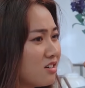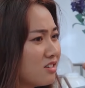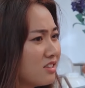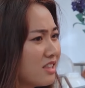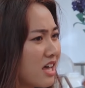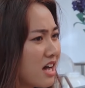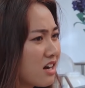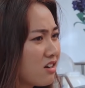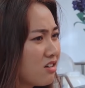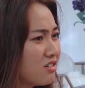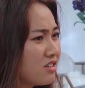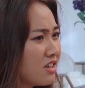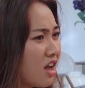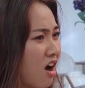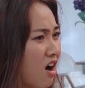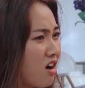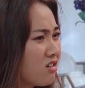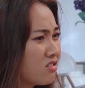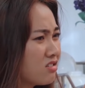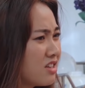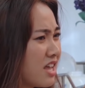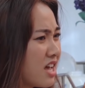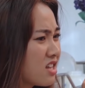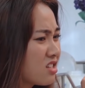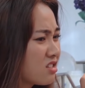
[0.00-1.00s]
người ta có
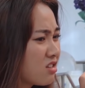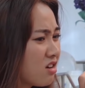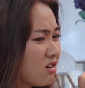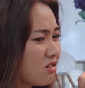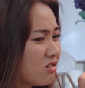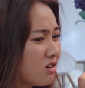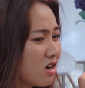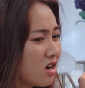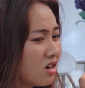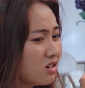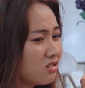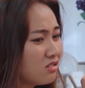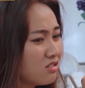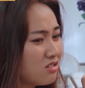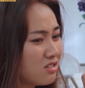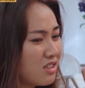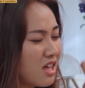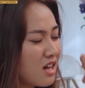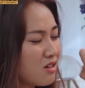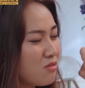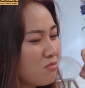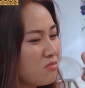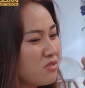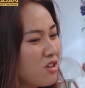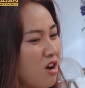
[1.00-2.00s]
chọn gia sư á người
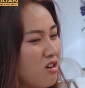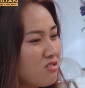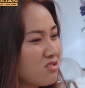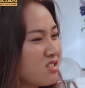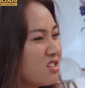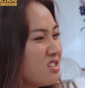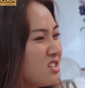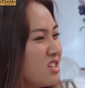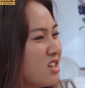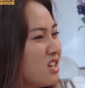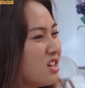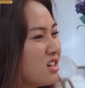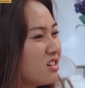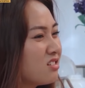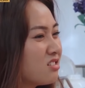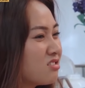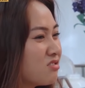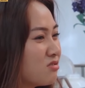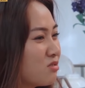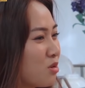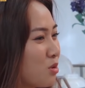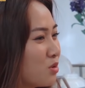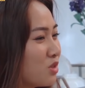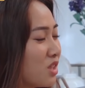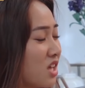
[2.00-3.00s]
ta cũng chọn sinh viên
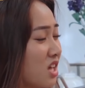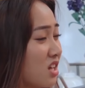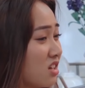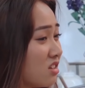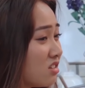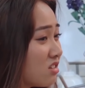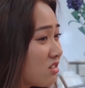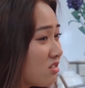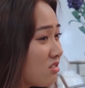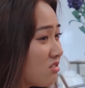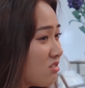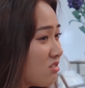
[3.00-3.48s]
trường nổi tiếng